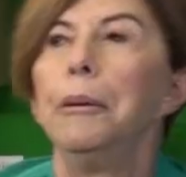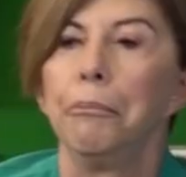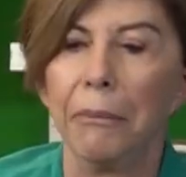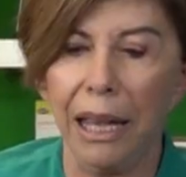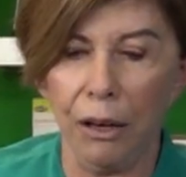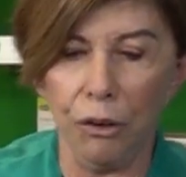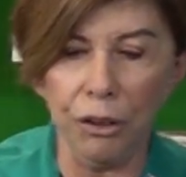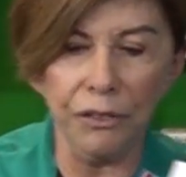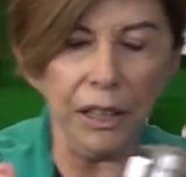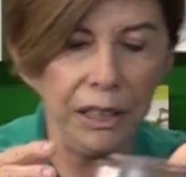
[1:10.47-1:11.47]

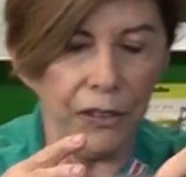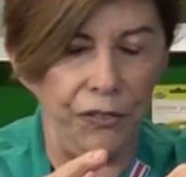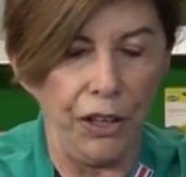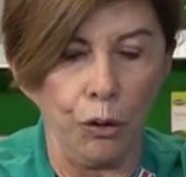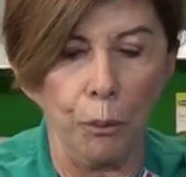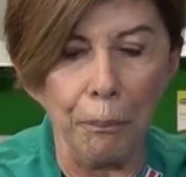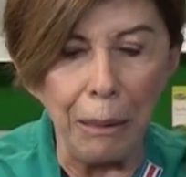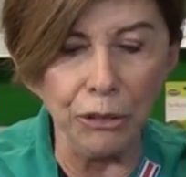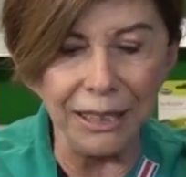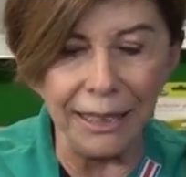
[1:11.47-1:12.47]
Mejor rectifico.
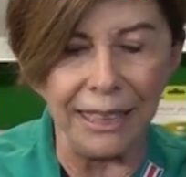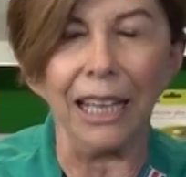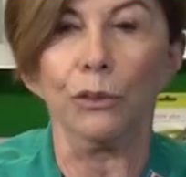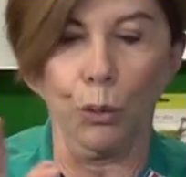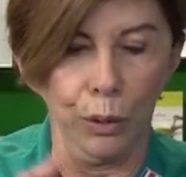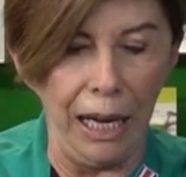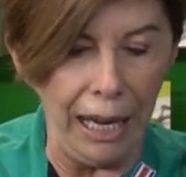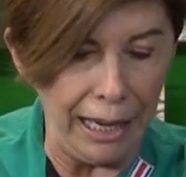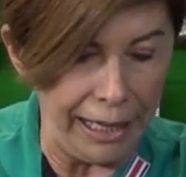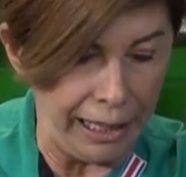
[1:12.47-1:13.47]
Vamos a hacer una
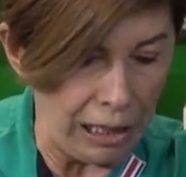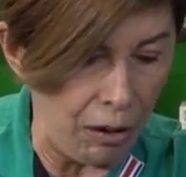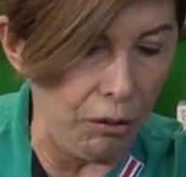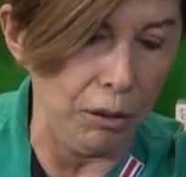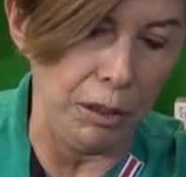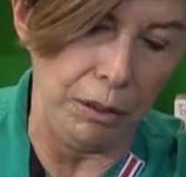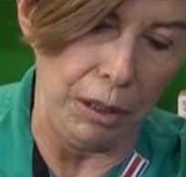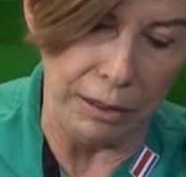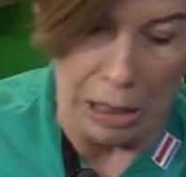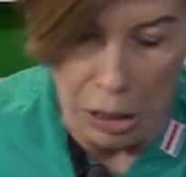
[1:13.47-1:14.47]
arena.
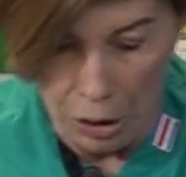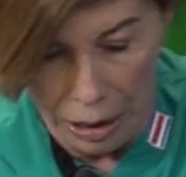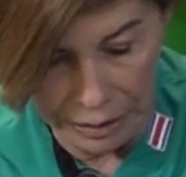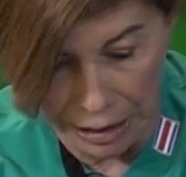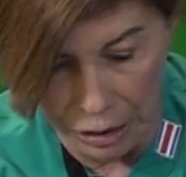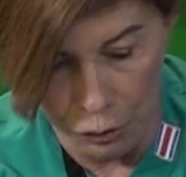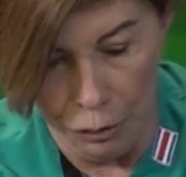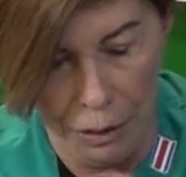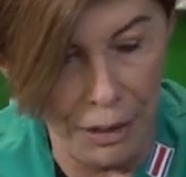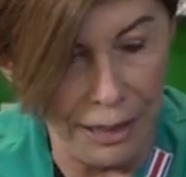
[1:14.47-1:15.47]
Ay, es, que no
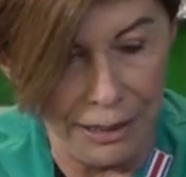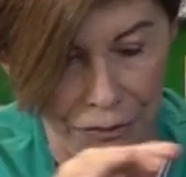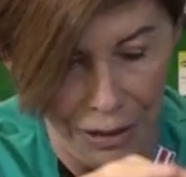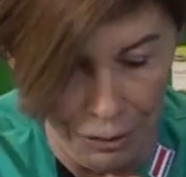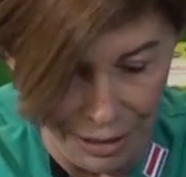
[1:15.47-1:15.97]
lo había cerrado